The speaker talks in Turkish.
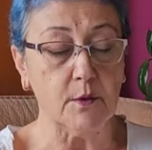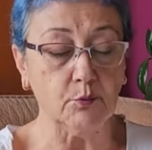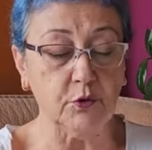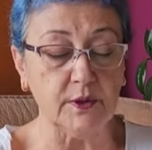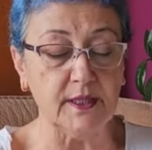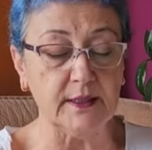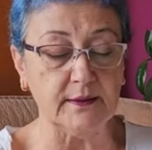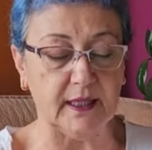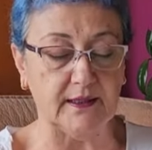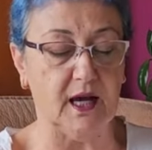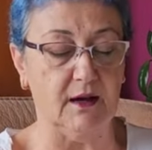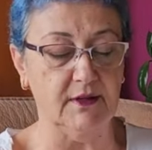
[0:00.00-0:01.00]
Bunların
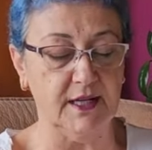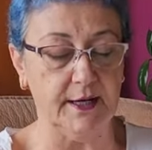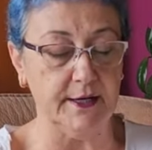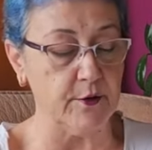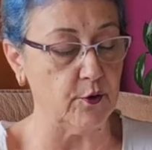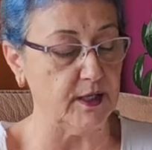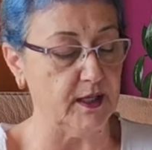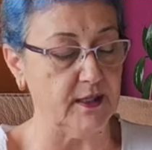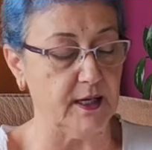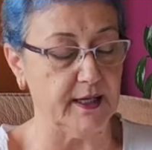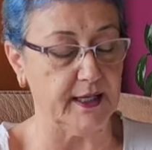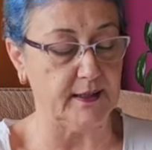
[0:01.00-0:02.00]
tedavilerine yönelik
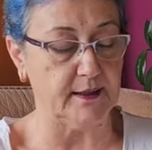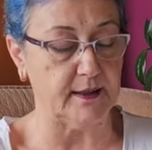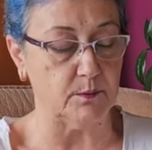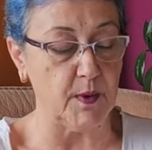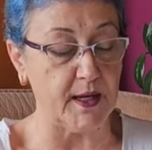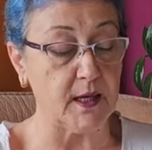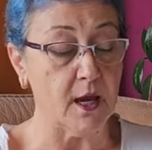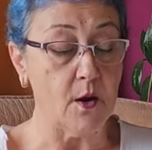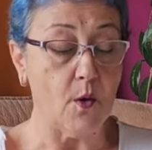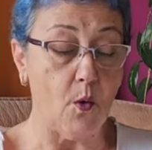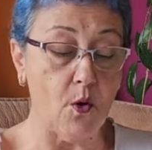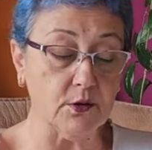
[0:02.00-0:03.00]
hareket etmek
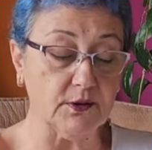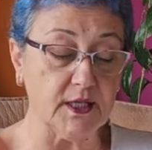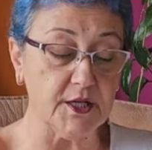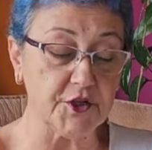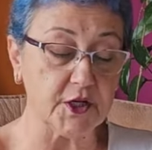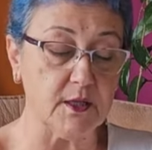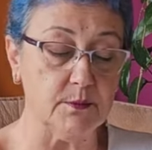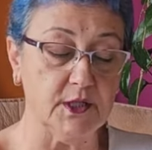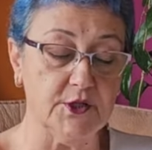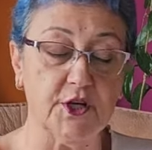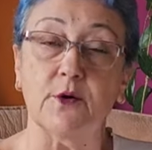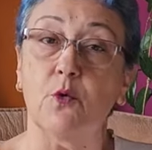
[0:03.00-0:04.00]
ortaya
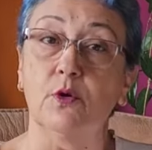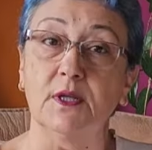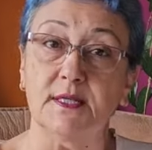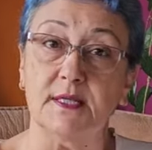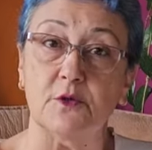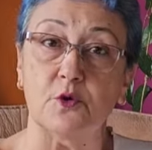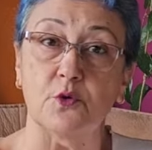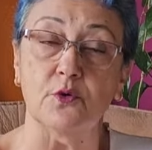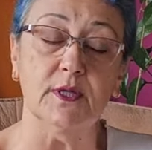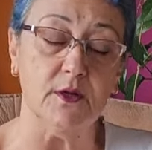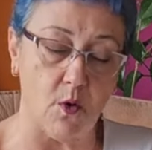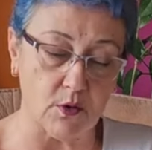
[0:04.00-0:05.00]
çıkabilecek olası
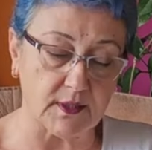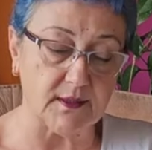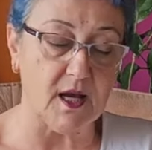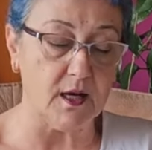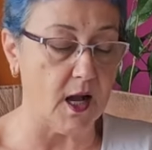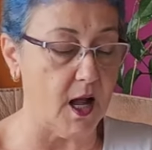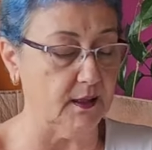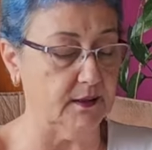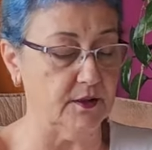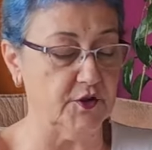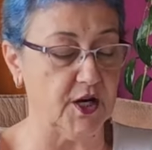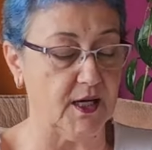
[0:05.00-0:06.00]
sorunları ortadan
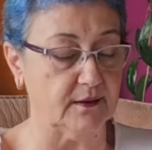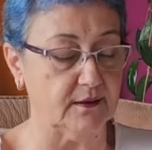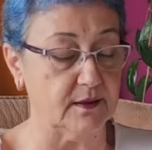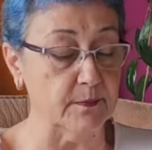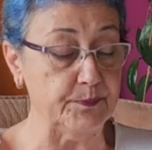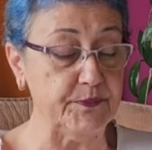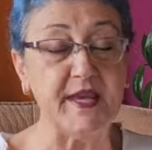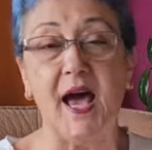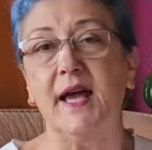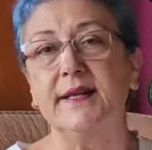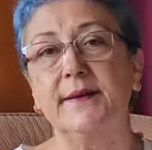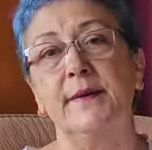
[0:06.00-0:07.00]
kaldıracaktır.
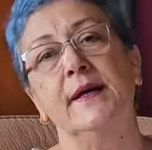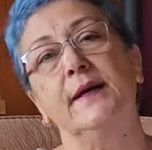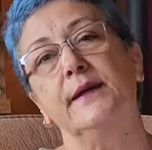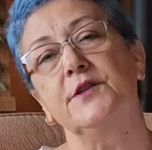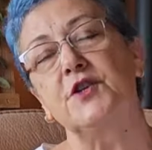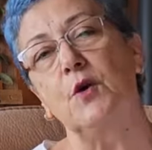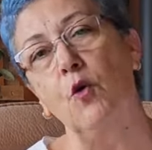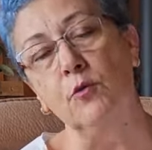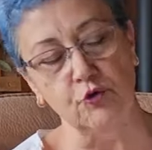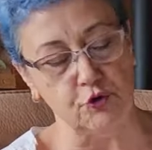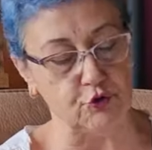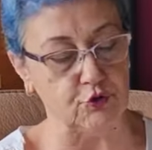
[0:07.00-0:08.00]
Yani işte
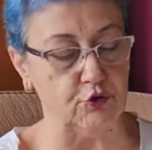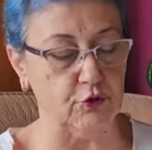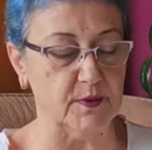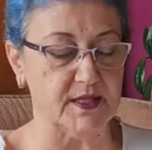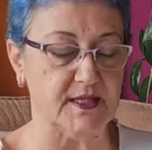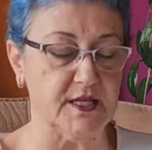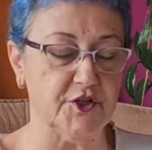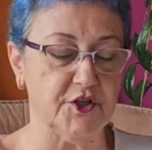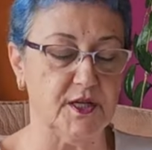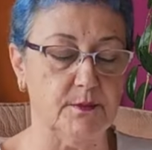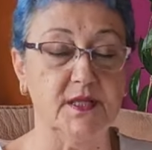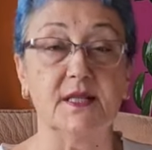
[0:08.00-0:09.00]
omuz tutulması
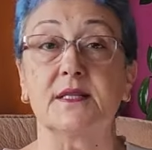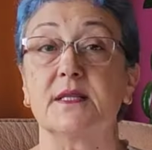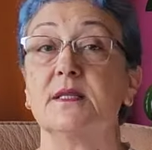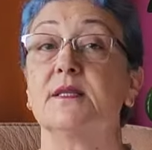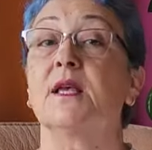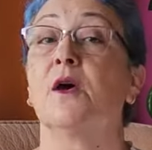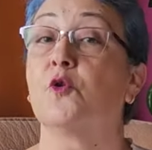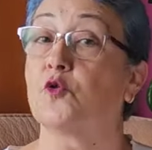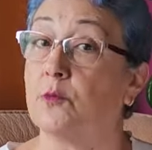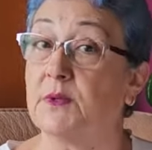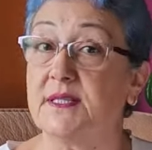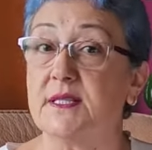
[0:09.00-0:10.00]
yaşayabilirsiniz,
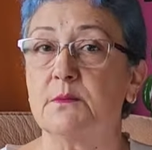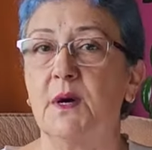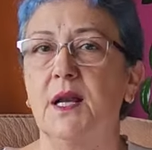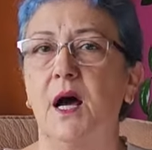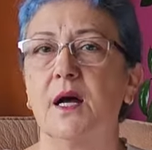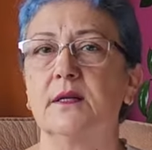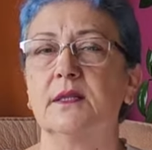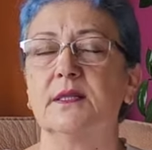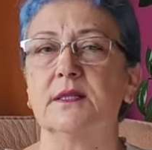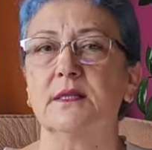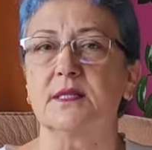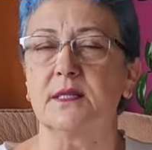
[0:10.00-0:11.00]
romatizmal
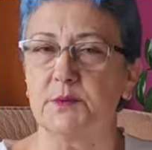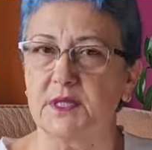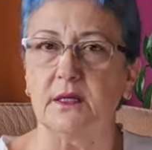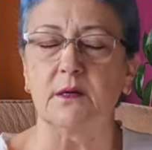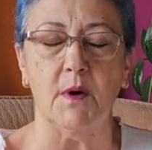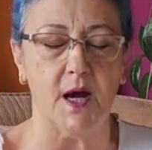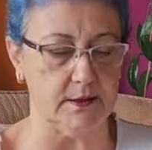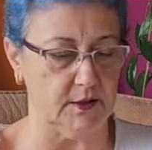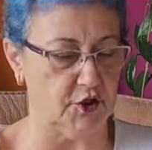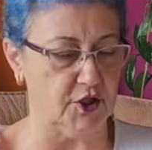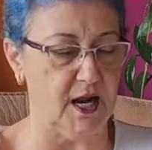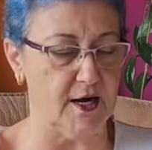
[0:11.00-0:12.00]
ağrılarınızda bir takım
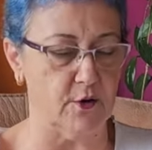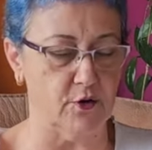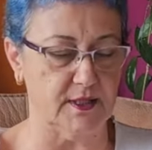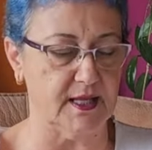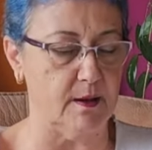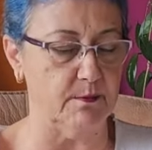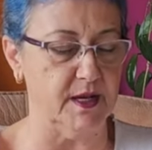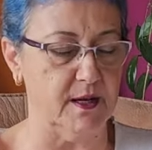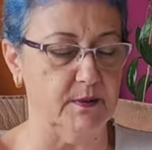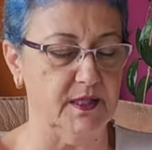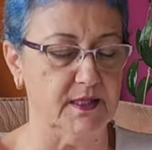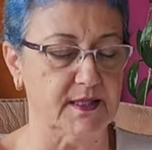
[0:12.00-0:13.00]
artışlar
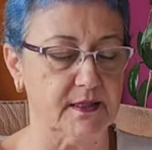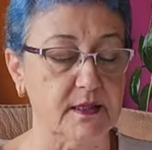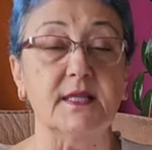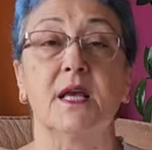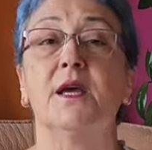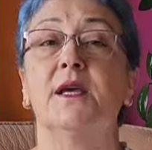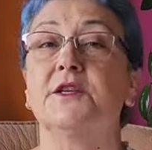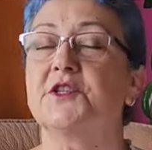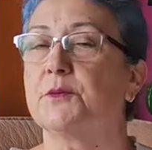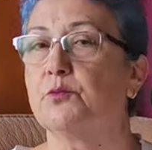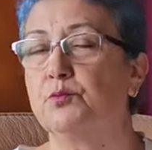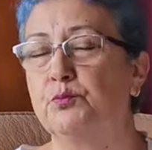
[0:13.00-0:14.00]
gözlemleyebilirsiniz.
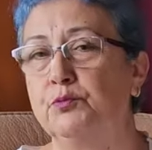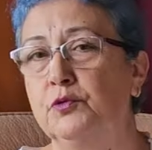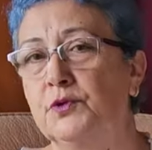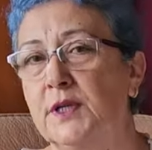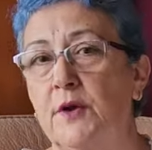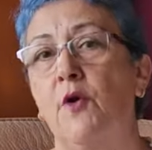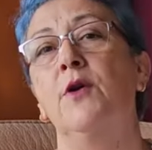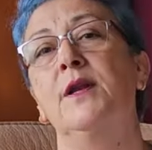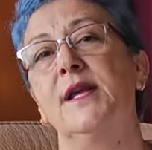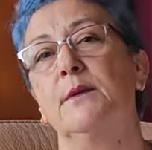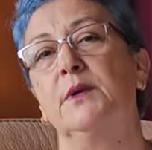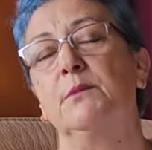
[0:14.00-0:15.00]
İşte bunları
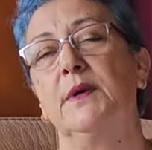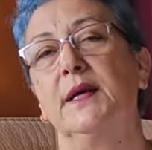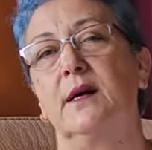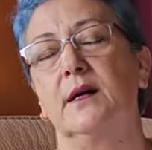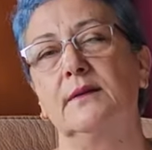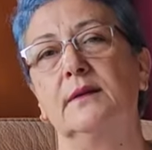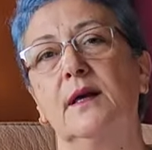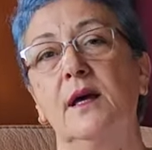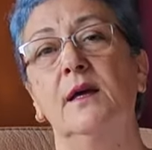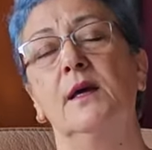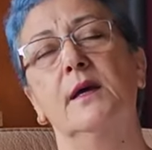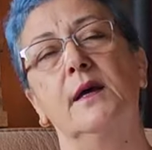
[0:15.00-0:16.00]
önleyebilmek
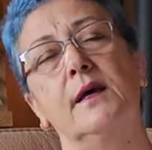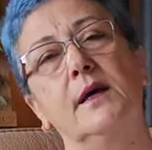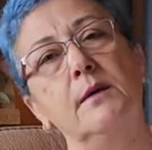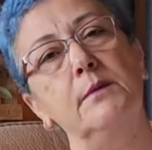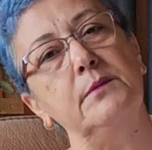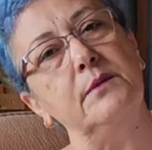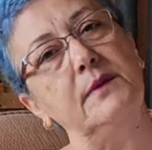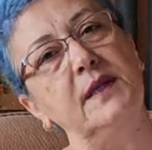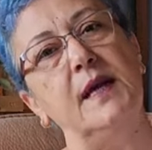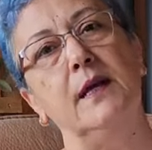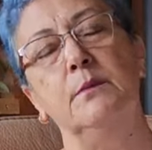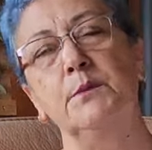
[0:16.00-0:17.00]
adına e,
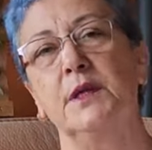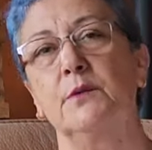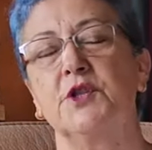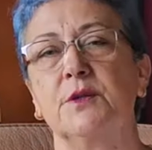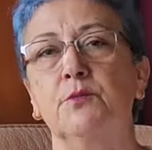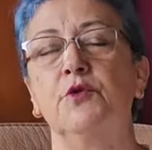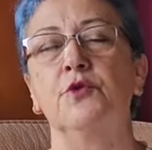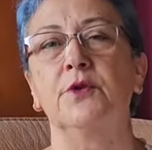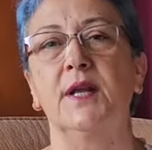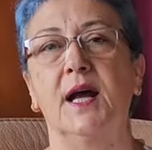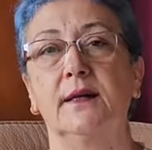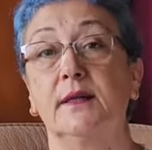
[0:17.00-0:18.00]
diyelim ki işte
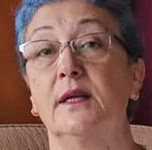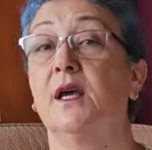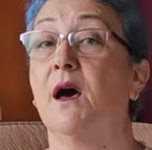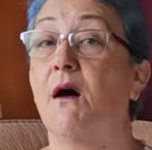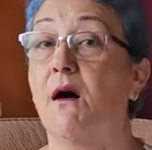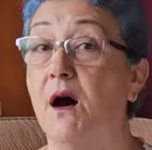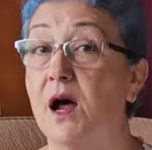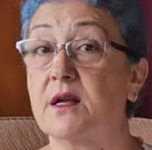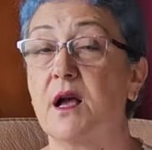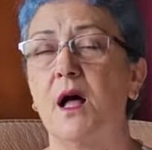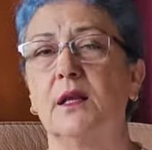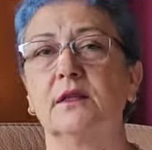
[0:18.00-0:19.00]
bugünlerde
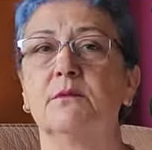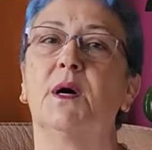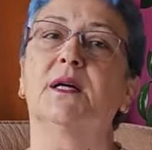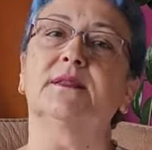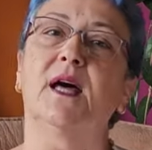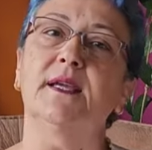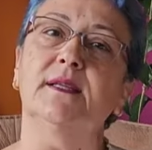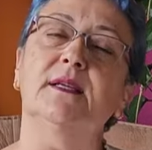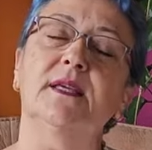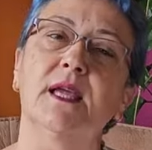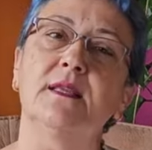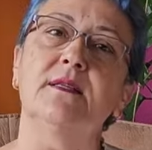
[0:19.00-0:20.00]
ağır kaldırmaktan ya
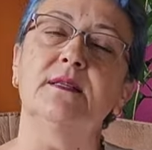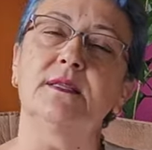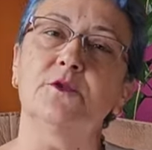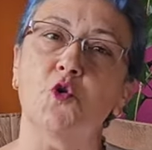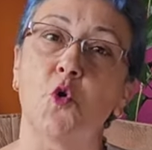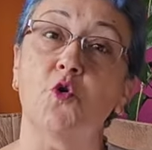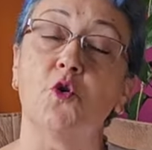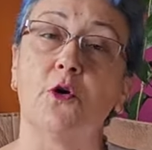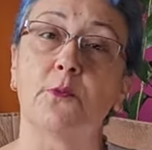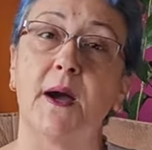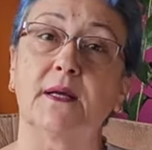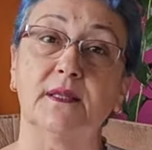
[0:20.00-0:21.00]
da kendinizi çok
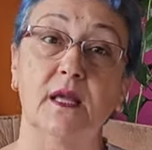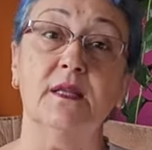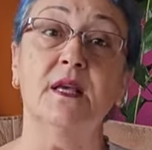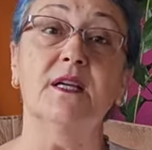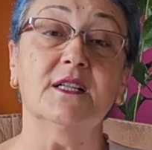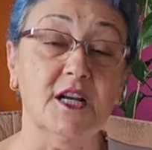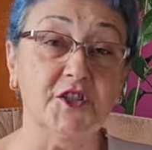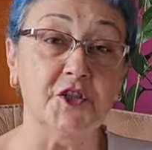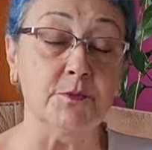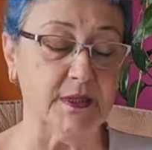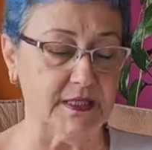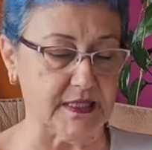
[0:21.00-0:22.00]
yormaktan
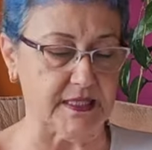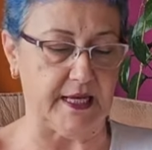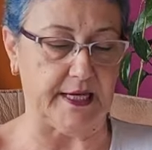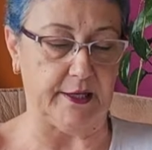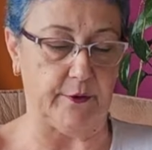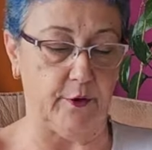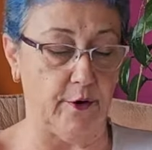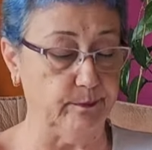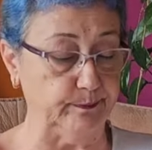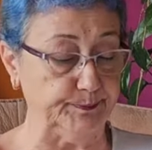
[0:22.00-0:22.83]
kaçınmanız gerekiyor.